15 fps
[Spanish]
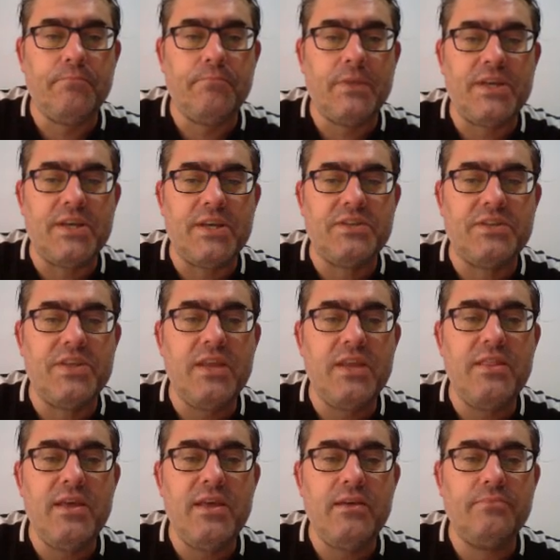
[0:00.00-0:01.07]
Se
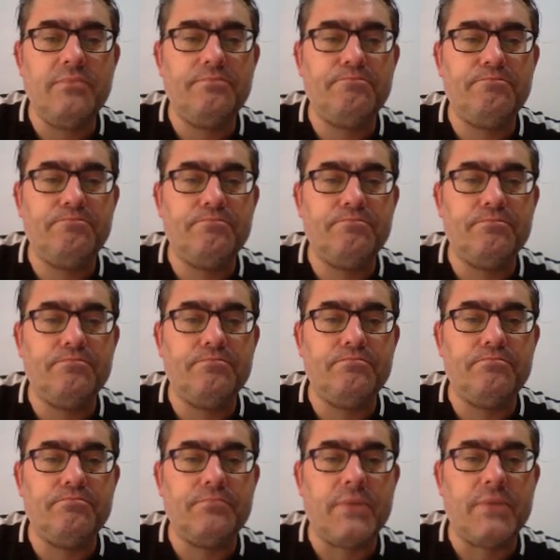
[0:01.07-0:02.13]
extiende,
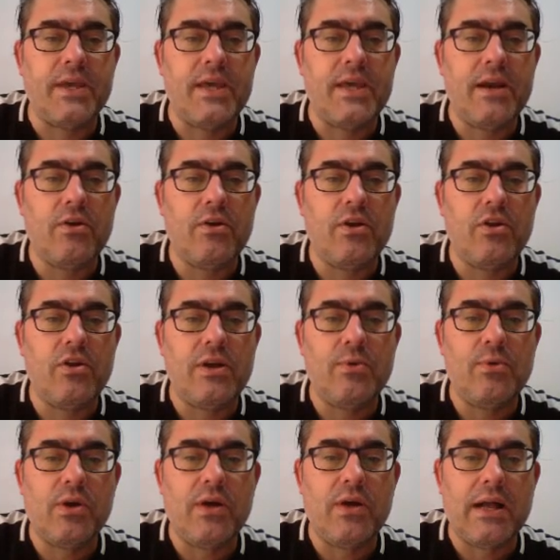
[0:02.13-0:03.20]
que ya era lo
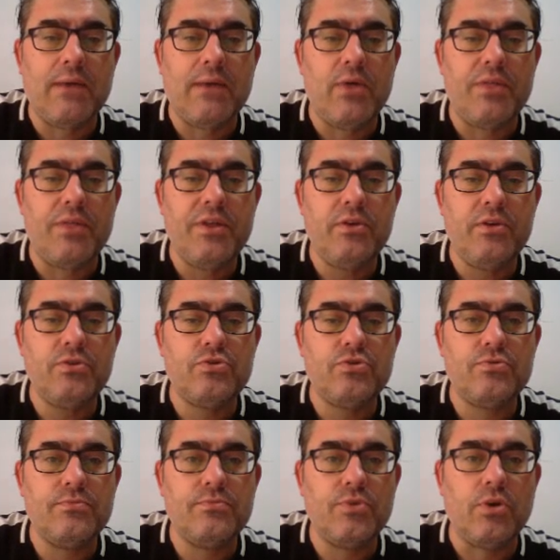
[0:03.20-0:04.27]
que acabo, de deciros.